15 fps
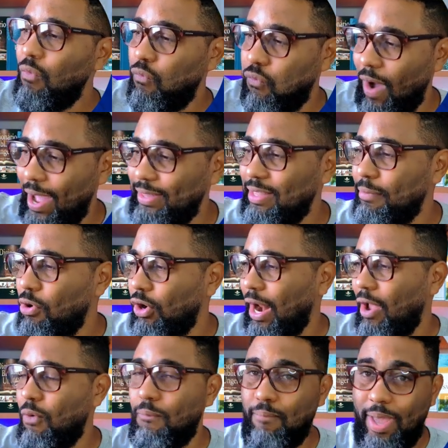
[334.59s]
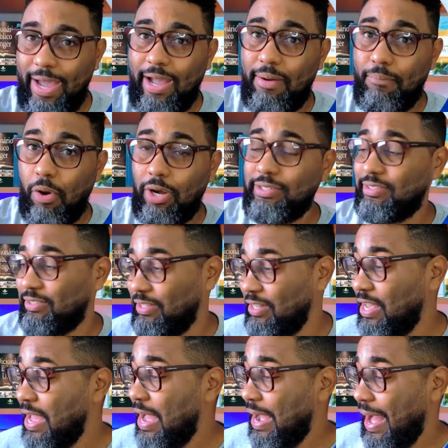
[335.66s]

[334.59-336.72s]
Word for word: Vai demorar, é um mega unboxing sim.